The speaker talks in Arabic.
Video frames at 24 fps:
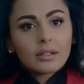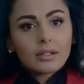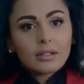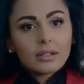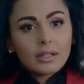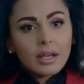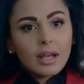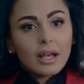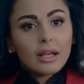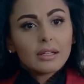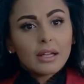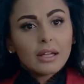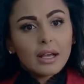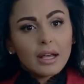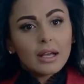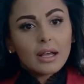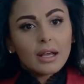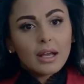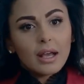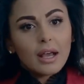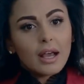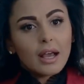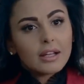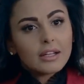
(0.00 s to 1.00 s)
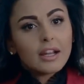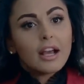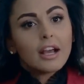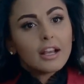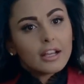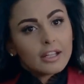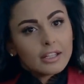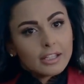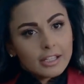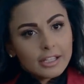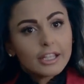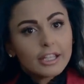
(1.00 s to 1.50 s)
انا انا
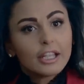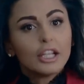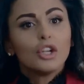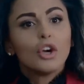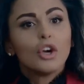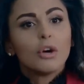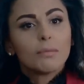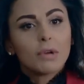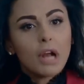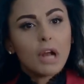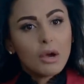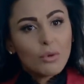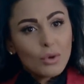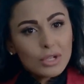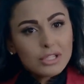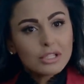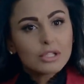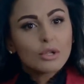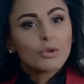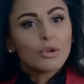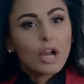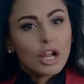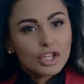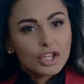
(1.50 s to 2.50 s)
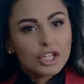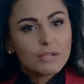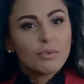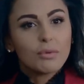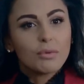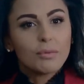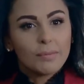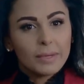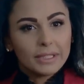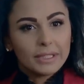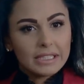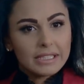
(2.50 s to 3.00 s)
كل يوم رح وصله ورح جيبه من
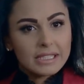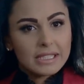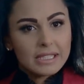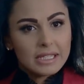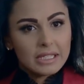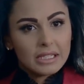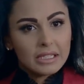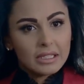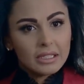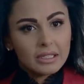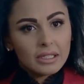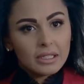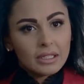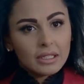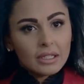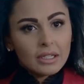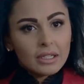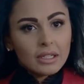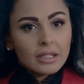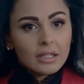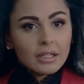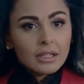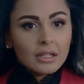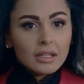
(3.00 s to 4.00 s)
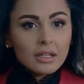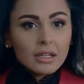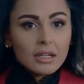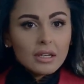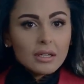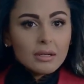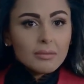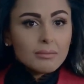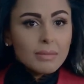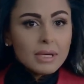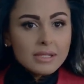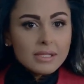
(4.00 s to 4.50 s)
المدرسه
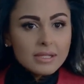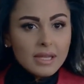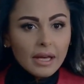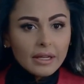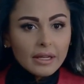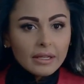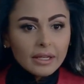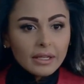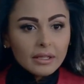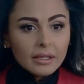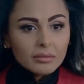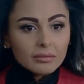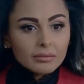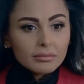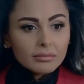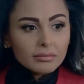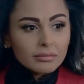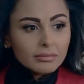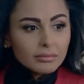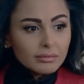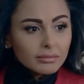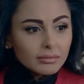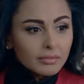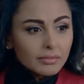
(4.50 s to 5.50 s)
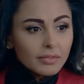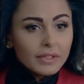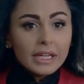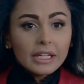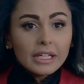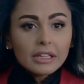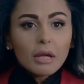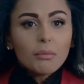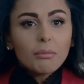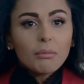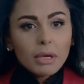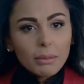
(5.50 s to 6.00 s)
بس يعني فيني
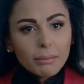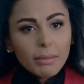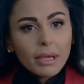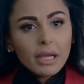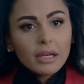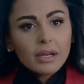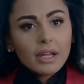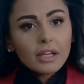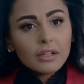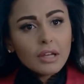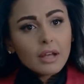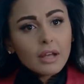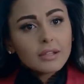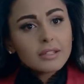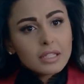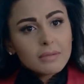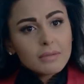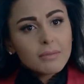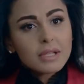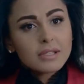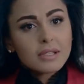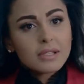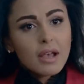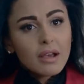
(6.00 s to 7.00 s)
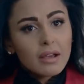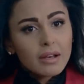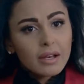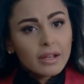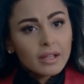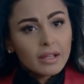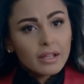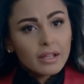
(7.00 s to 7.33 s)
طمن بالي انه اعطيه مصاري